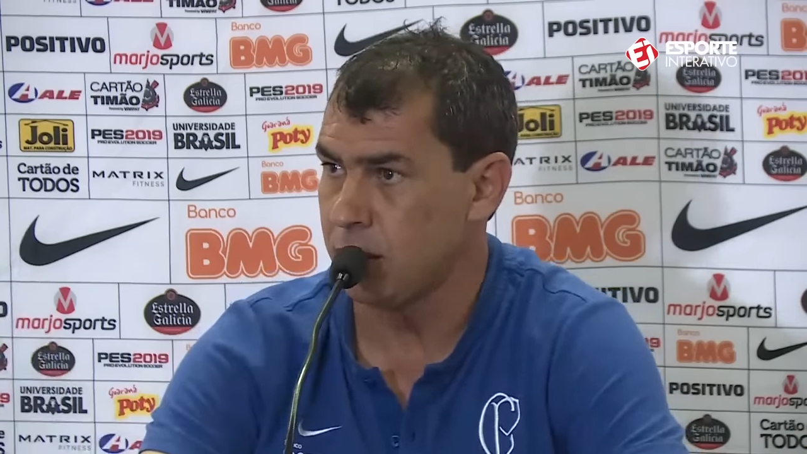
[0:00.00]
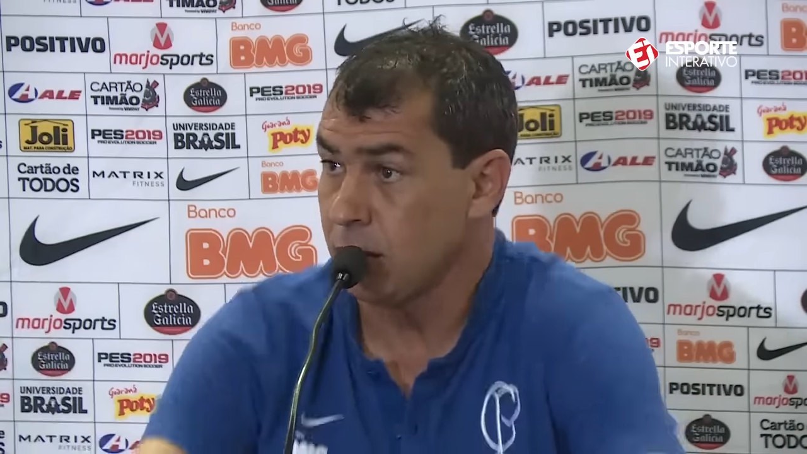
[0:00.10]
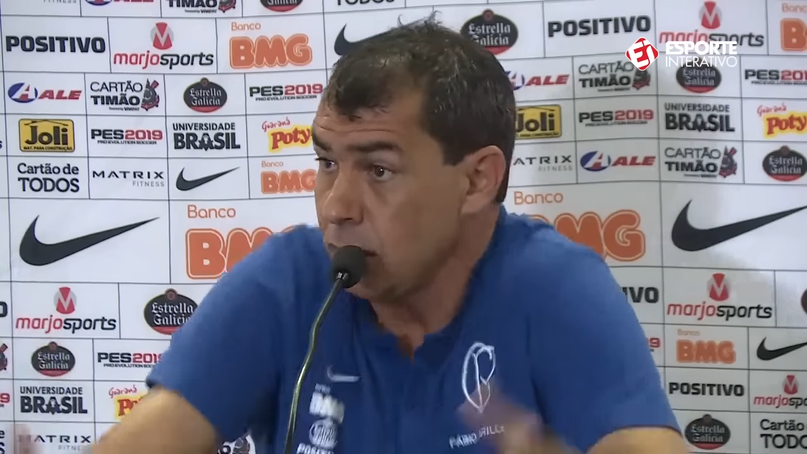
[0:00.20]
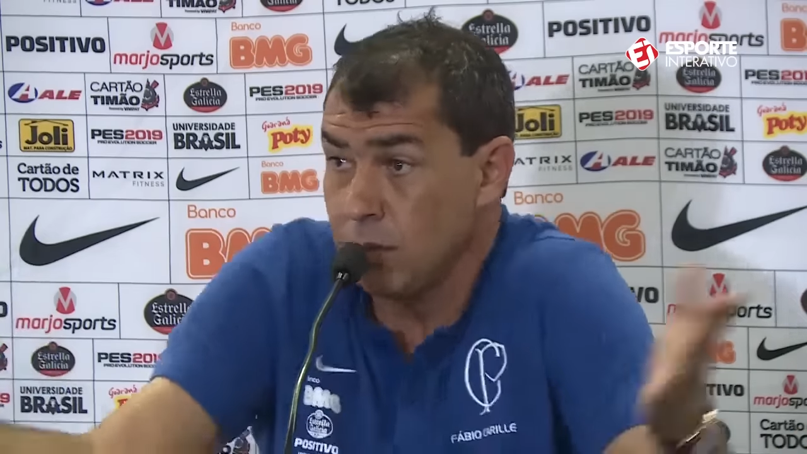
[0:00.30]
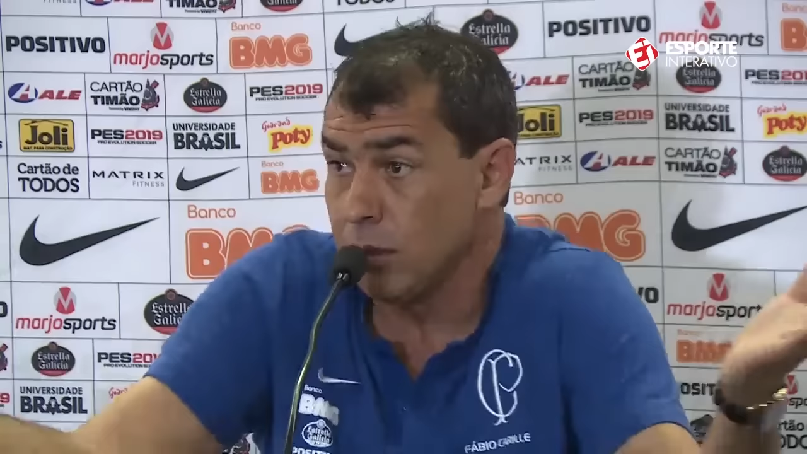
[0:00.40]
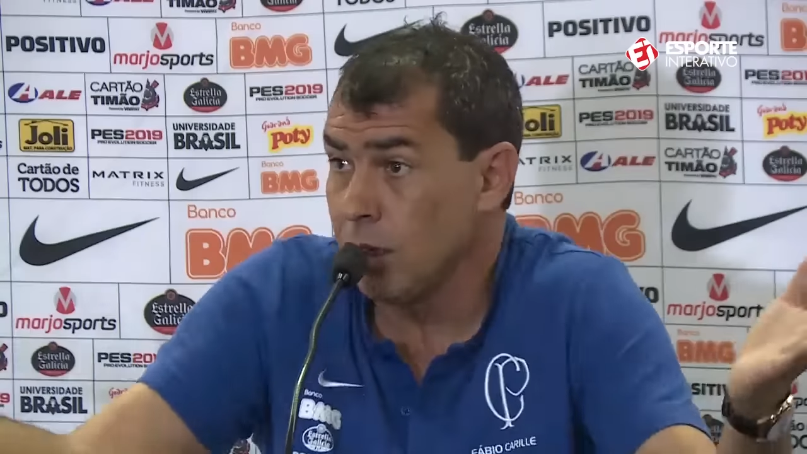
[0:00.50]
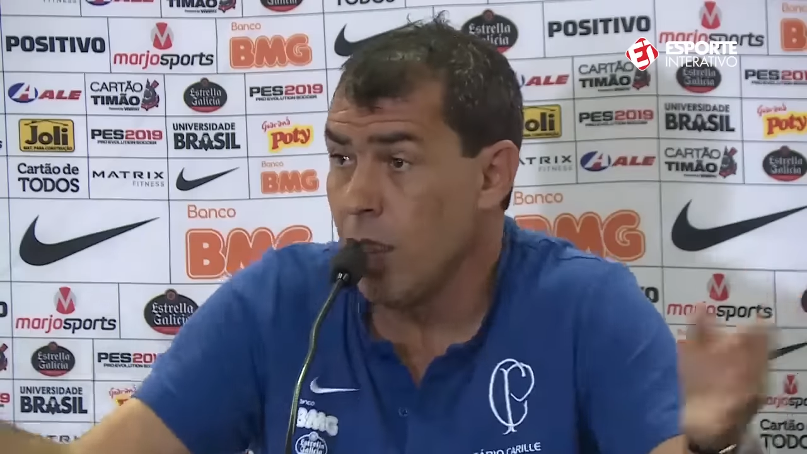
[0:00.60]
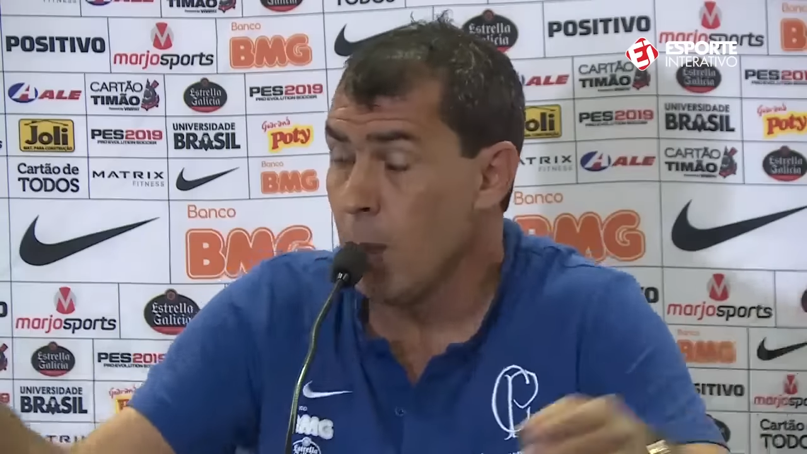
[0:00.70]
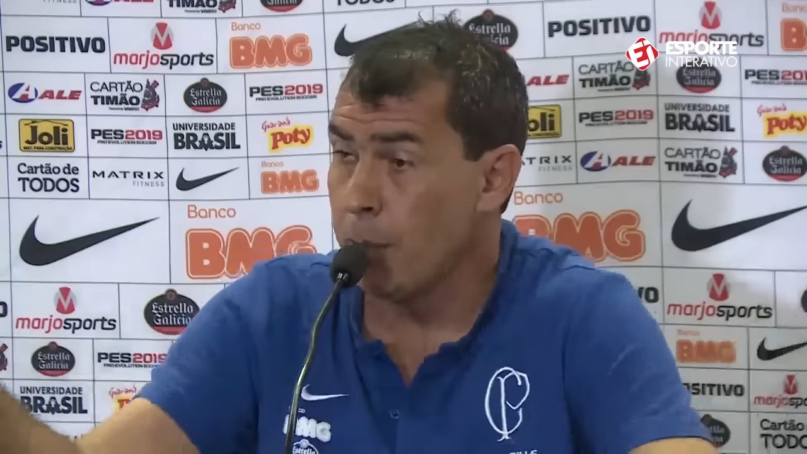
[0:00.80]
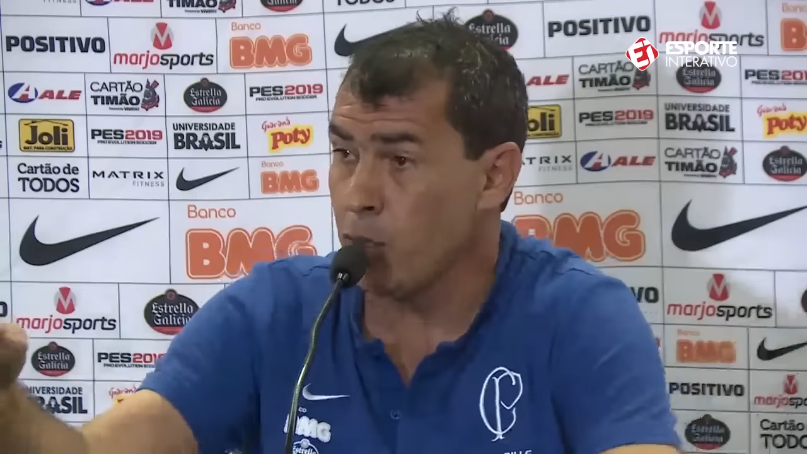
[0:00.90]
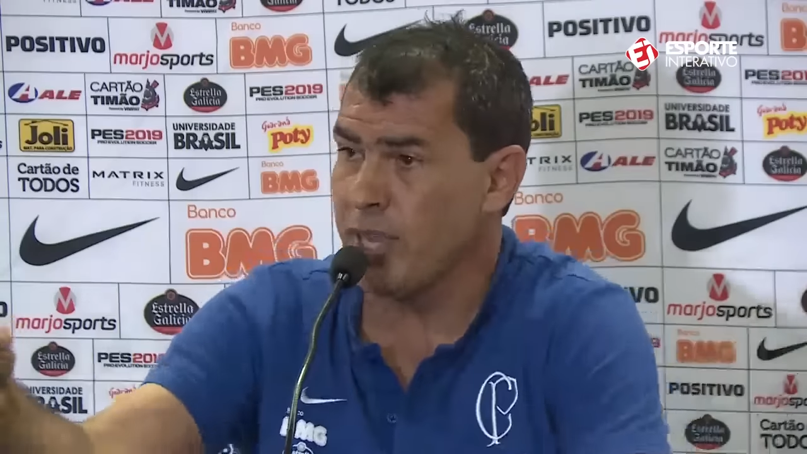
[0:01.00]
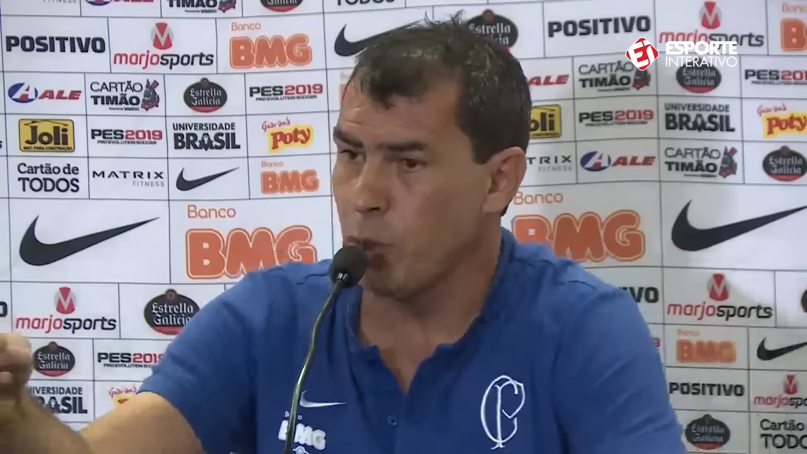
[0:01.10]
Não, não é, não sou eu um deles.